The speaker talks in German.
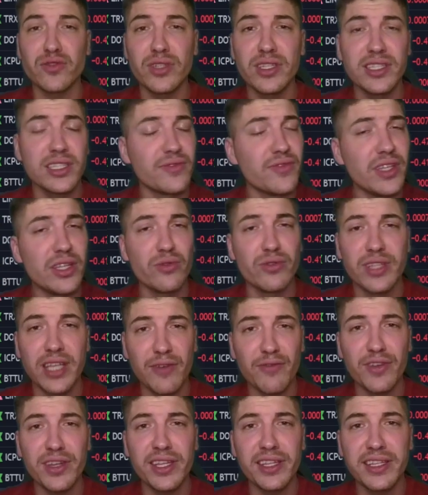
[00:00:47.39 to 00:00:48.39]
du dieses Video
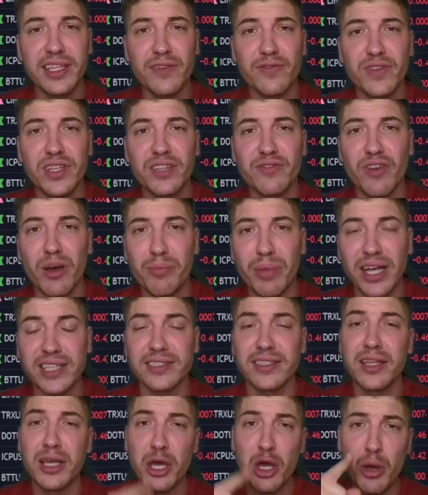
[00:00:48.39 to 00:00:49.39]
definitiv nicht
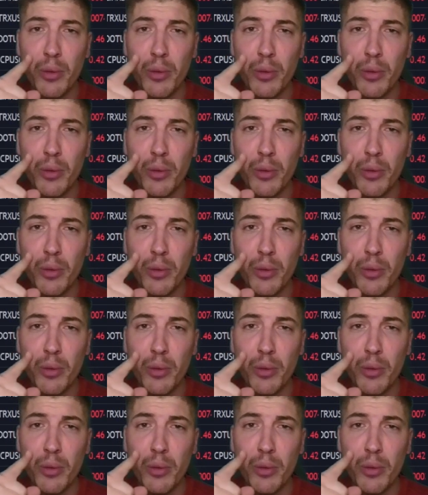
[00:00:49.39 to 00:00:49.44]
verpassen,